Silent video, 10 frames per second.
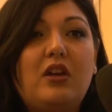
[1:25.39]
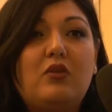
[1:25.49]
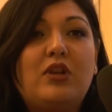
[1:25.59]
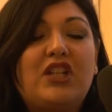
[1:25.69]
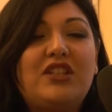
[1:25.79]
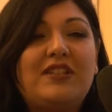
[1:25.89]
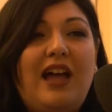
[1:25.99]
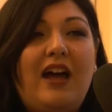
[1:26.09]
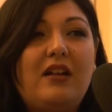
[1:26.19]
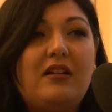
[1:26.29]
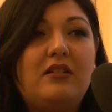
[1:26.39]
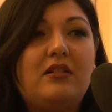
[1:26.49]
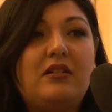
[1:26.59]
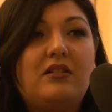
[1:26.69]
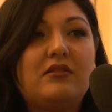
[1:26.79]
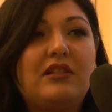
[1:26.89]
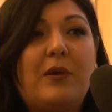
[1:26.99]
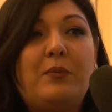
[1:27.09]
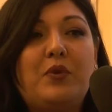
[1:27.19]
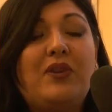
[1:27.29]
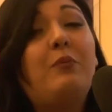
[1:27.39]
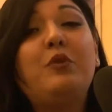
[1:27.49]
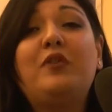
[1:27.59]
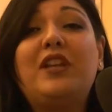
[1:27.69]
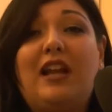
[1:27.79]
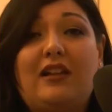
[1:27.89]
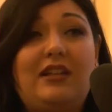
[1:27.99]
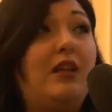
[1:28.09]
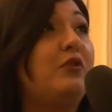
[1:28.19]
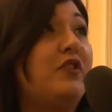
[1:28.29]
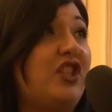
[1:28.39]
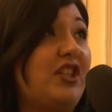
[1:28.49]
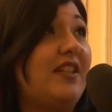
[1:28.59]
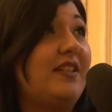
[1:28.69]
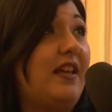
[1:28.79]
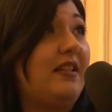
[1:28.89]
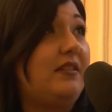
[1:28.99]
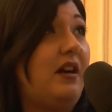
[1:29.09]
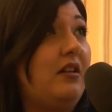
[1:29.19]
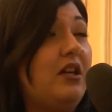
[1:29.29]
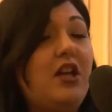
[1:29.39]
una città eh, capo, capofila nella provincia di Caserta.